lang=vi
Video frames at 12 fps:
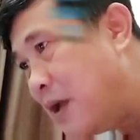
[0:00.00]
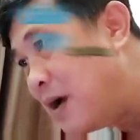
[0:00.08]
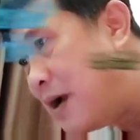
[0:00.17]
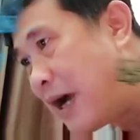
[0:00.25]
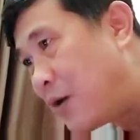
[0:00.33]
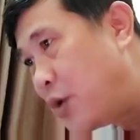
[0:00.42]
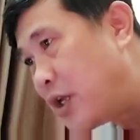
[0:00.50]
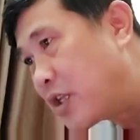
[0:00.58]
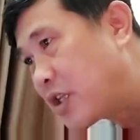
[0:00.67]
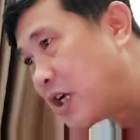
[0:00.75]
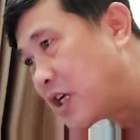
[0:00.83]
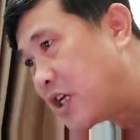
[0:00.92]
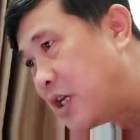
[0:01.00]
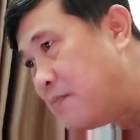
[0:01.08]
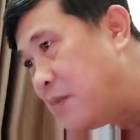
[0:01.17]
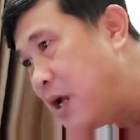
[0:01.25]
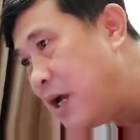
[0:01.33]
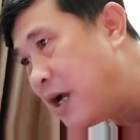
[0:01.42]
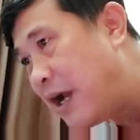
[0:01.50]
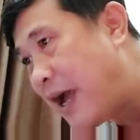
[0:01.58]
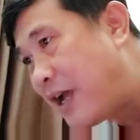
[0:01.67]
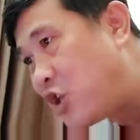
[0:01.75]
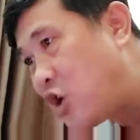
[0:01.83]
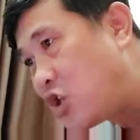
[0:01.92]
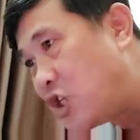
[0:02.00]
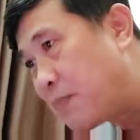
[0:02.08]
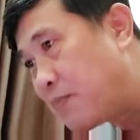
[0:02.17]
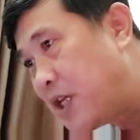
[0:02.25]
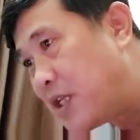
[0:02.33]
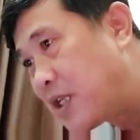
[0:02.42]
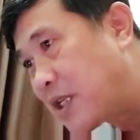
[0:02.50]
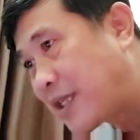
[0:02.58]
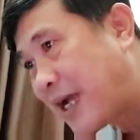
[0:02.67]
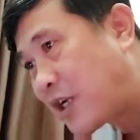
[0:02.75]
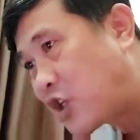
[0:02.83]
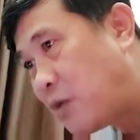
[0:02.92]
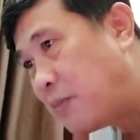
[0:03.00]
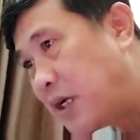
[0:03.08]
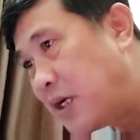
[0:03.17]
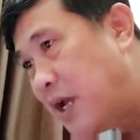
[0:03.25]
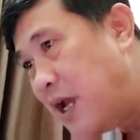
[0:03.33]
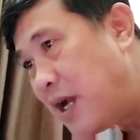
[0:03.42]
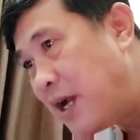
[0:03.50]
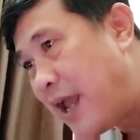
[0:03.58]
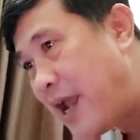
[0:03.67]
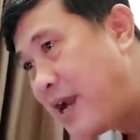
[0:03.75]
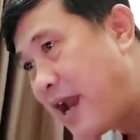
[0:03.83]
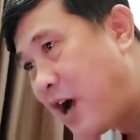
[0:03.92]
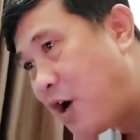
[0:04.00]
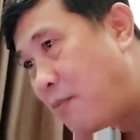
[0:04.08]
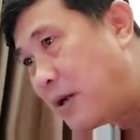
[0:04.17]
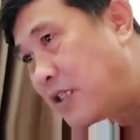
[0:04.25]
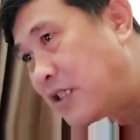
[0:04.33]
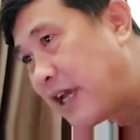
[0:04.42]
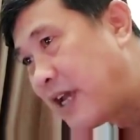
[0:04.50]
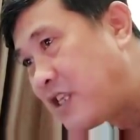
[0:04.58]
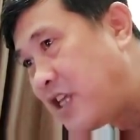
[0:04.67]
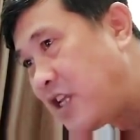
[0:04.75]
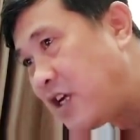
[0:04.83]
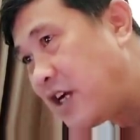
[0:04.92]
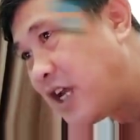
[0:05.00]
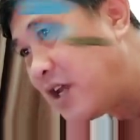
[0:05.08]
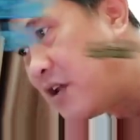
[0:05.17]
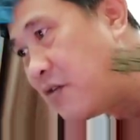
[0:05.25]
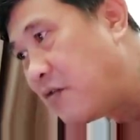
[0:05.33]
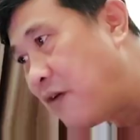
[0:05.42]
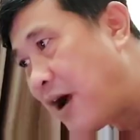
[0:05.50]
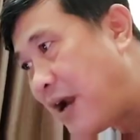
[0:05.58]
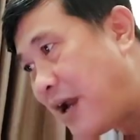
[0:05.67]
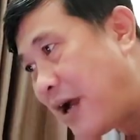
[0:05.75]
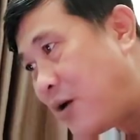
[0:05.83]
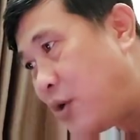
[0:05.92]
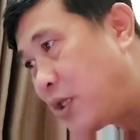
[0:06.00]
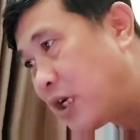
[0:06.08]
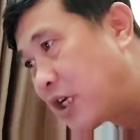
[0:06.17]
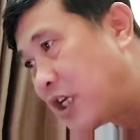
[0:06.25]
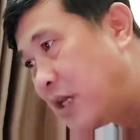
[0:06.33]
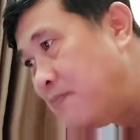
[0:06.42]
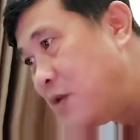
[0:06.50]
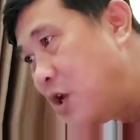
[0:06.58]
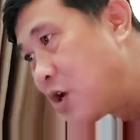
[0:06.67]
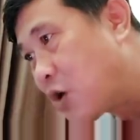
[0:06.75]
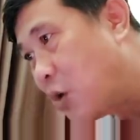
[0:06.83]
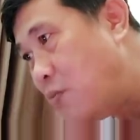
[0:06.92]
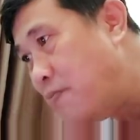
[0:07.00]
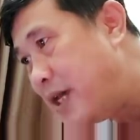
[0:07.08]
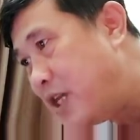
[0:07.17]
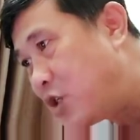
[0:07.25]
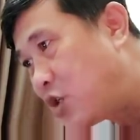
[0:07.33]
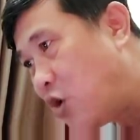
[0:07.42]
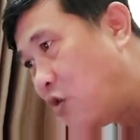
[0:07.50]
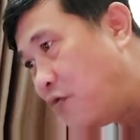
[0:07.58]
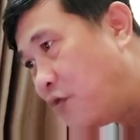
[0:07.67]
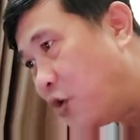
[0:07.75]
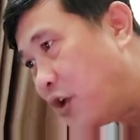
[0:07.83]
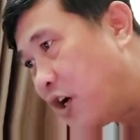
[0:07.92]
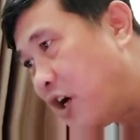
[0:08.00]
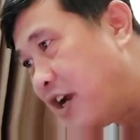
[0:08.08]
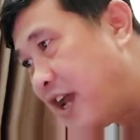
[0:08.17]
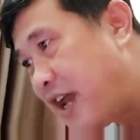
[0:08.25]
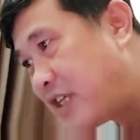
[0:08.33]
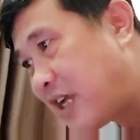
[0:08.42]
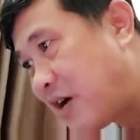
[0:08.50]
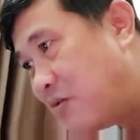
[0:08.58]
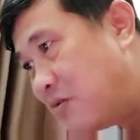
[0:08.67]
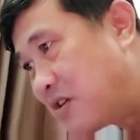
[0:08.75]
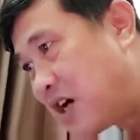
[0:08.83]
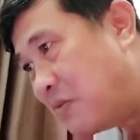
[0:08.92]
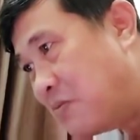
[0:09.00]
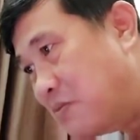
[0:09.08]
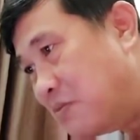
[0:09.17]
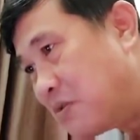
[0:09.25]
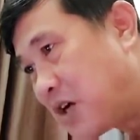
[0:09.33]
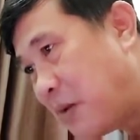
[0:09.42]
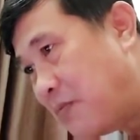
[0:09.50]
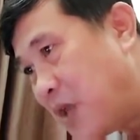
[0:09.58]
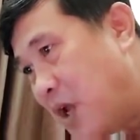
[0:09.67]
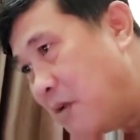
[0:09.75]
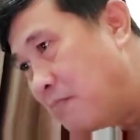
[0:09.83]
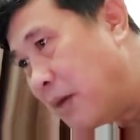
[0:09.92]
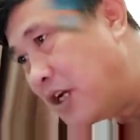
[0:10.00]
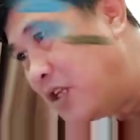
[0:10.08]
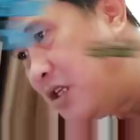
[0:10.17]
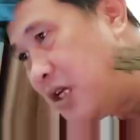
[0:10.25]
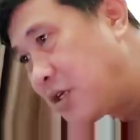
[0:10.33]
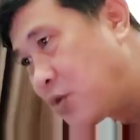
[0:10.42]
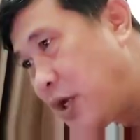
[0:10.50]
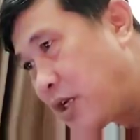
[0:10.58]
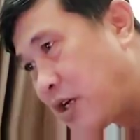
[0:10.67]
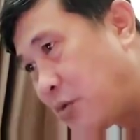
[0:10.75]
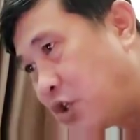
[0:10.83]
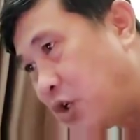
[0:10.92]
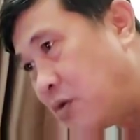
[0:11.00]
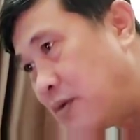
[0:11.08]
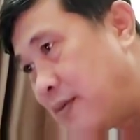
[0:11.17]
Lăng Uyên thần kiếm là do Diệp Thiên tặng cho mình. Lẽ nào mình sẽ chết ở đây và Lăng Uyên thần kiếm cũng bị chôn vùi ở đây hay sao? Không, không, mình nhất quyết không chịu.